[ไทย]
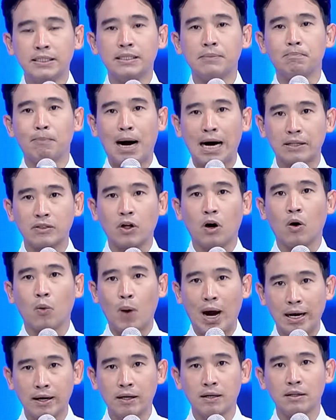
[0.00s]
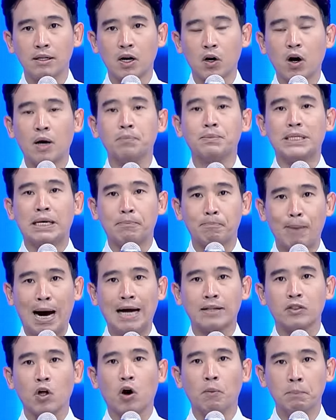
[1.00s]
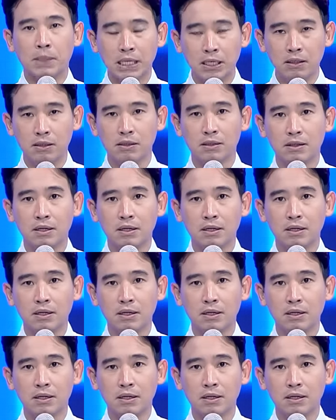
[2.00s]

บ 20 บาทต่อวันเท่ากับ 7 บาทต่อมื้อ